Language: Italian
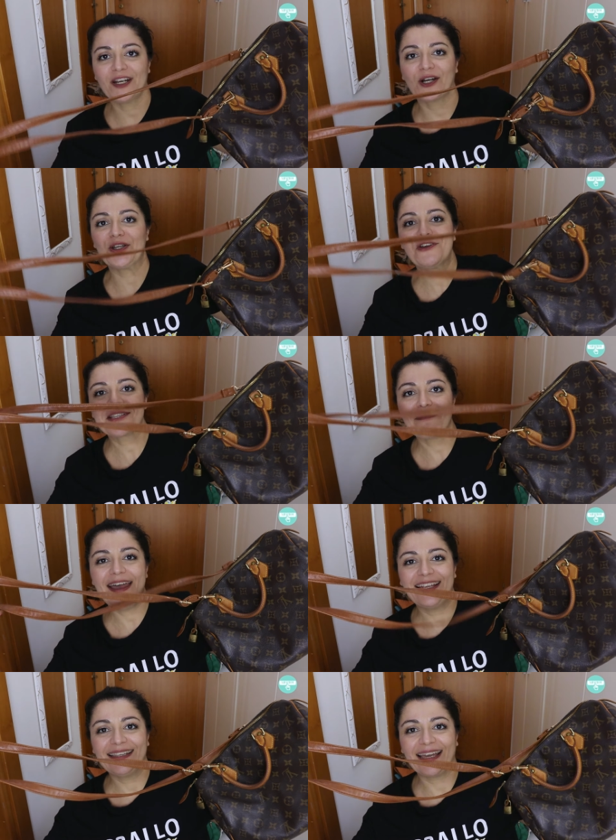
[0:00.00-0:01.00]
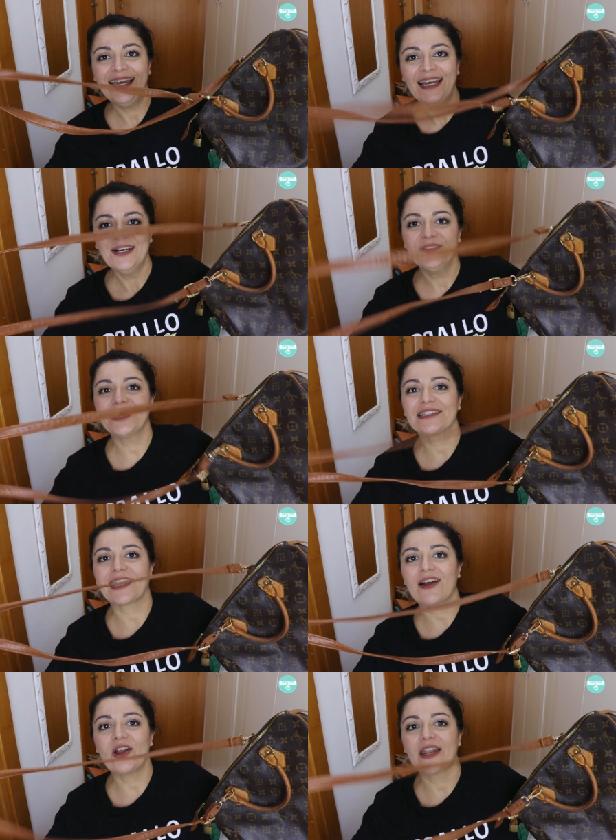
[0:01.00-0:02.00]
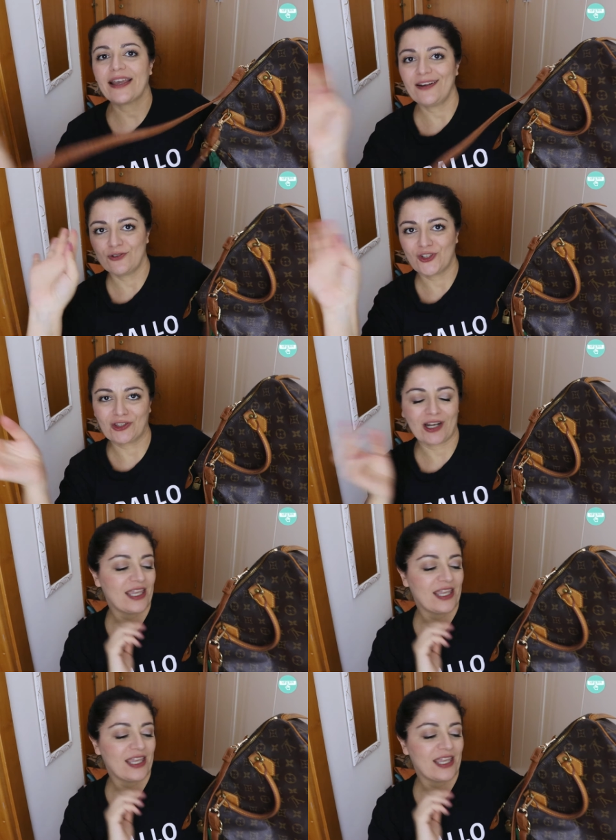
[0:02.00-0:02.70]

vergognosamente una tracolla che non c'entra